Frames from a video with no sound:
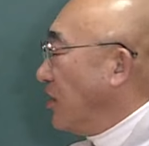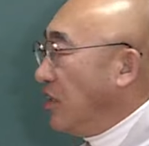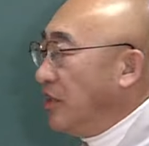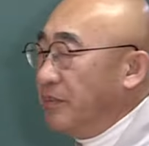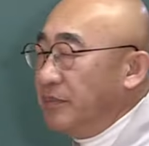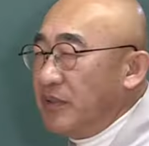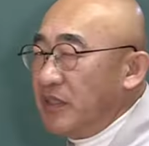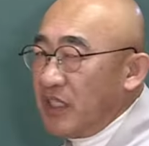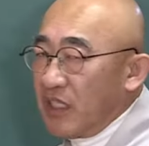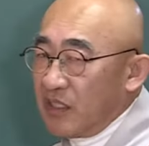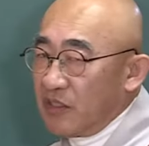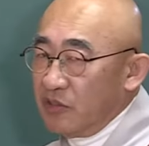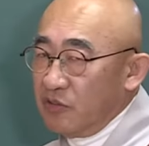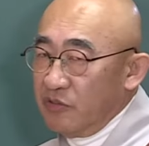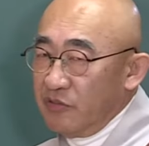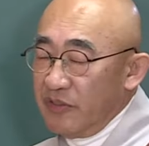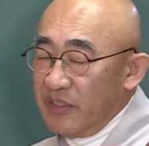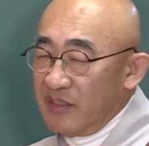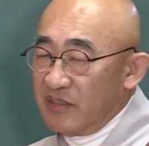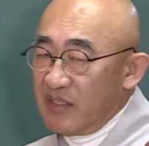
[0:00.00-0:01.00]

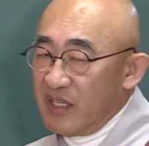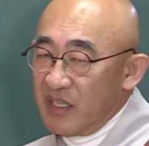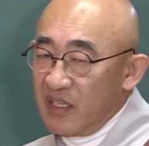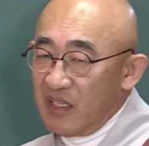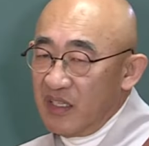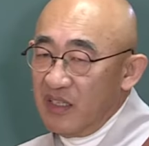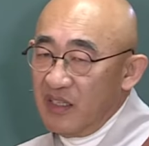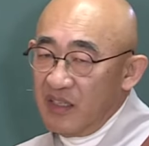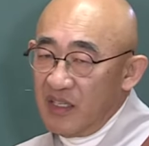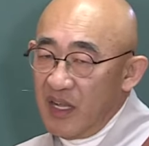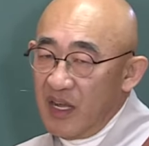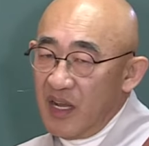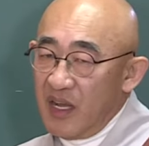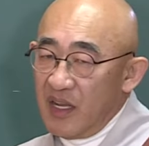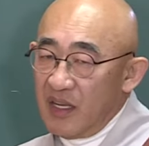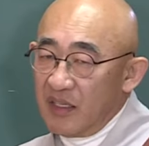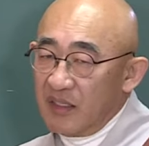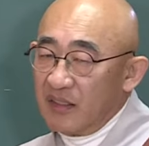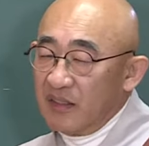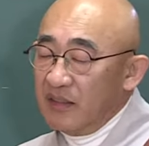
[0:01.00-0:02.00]
집착을로 인해
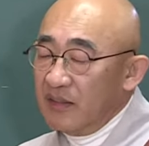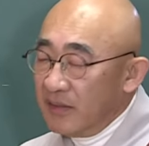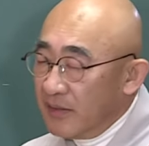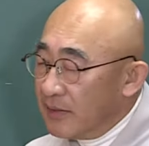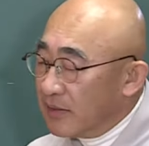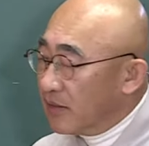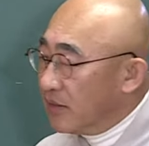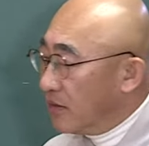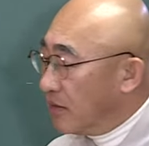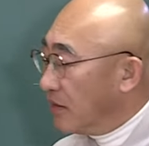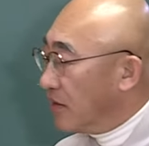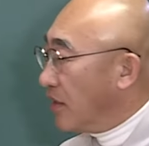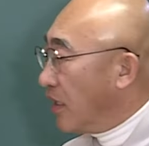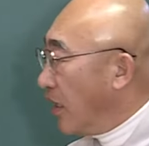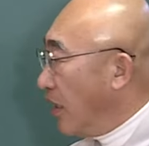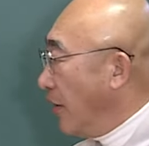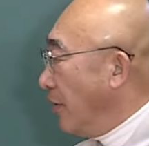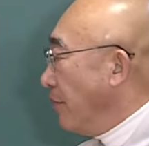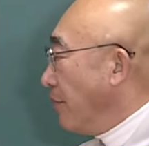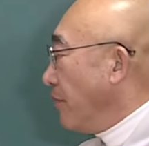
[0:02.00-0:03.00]
생긴다.
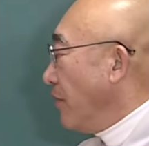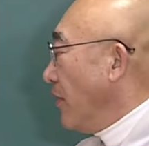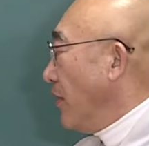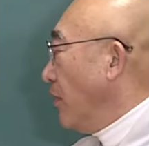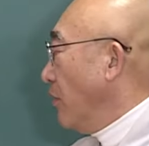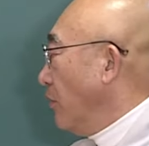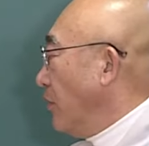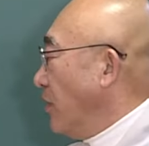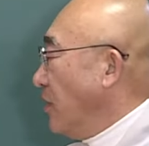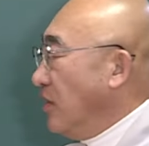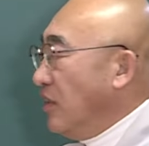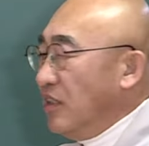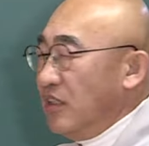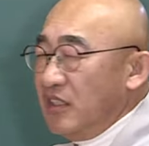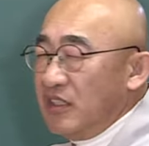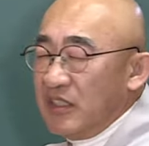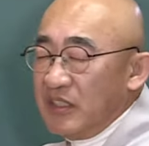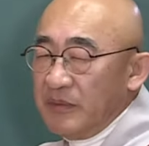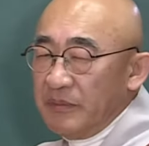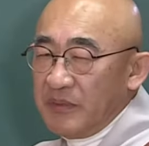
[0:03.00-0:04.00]
그런데 우리는
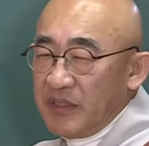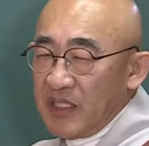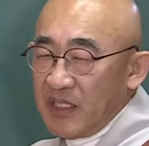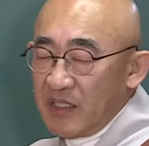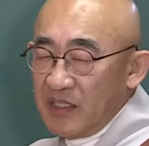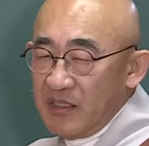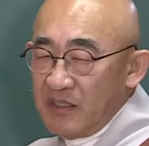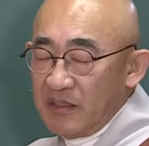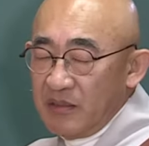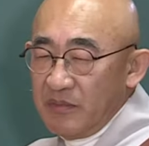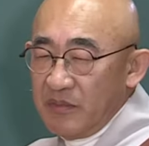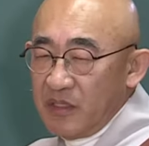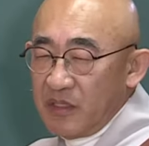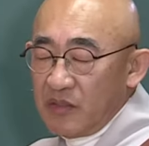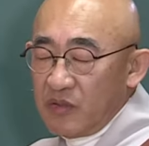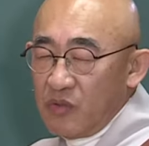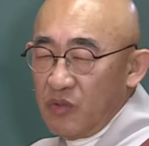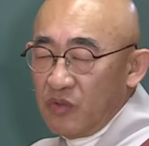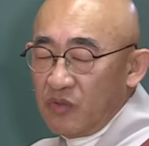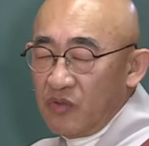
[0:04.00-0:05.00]
이 집착이
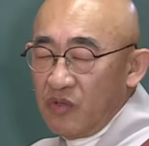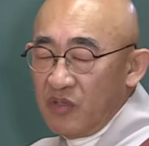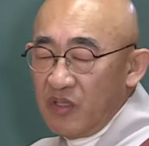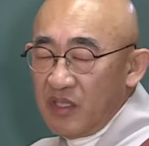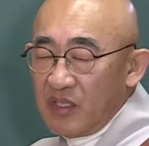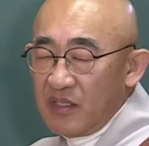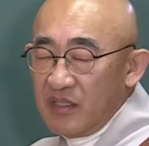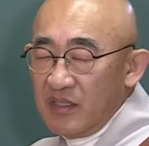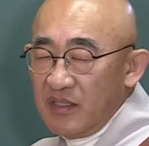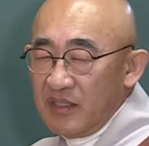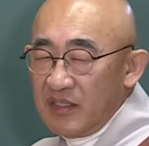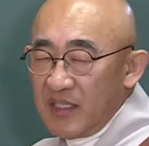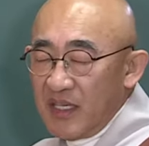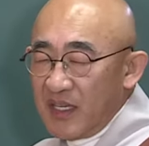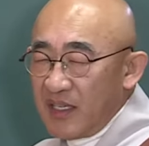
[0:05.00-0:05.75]
있으면 고통이 끊이지